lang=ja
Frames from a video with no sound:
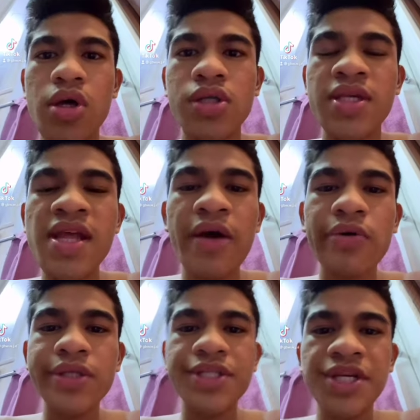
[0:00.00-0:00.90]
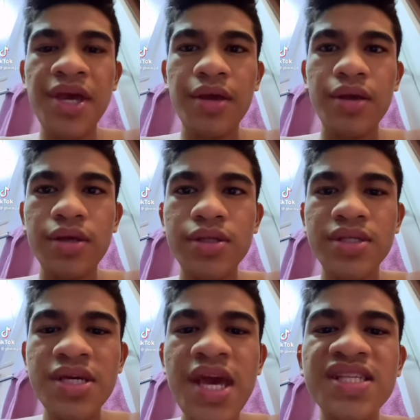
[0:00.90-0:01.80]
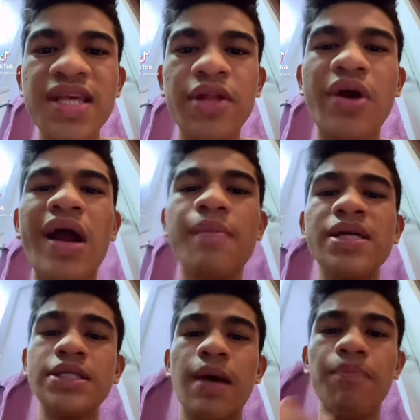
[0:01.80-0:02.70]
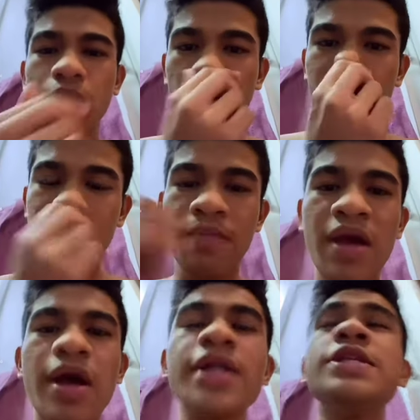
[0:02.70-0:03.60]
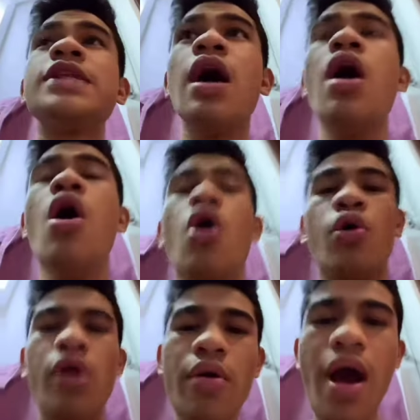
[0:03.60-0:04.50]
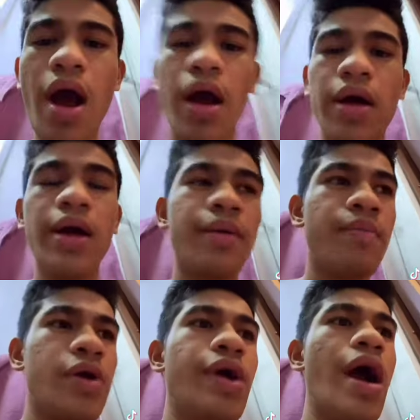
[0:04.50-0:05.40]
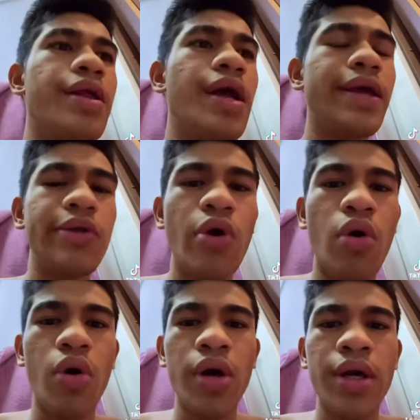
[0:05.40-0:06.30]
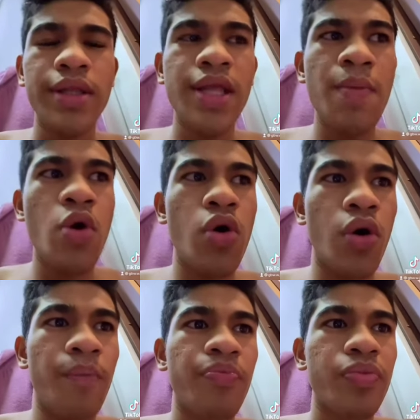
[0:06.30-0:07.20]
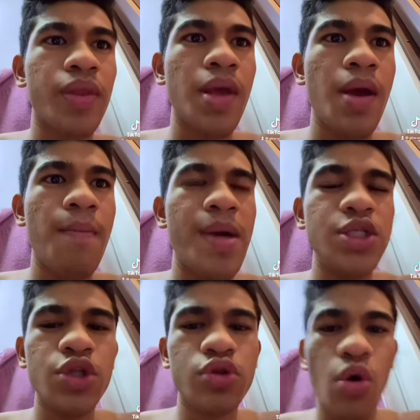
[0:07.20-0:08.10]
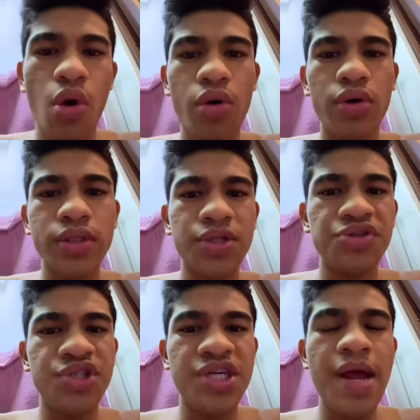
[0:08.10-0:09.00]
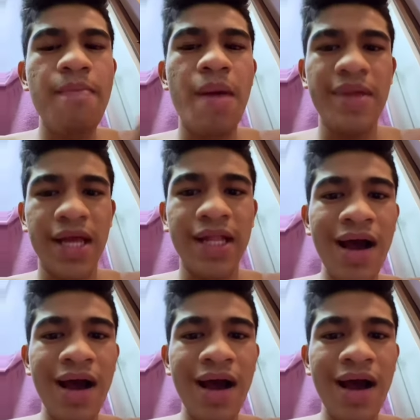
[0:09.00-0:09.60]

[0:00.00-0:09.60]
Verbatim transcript: きな子にチン、チンゲン菜抜かれました。これって脈ありですかこれは、脈ありだけど、でも、まあ、ちょっと、ジレンマみたいな。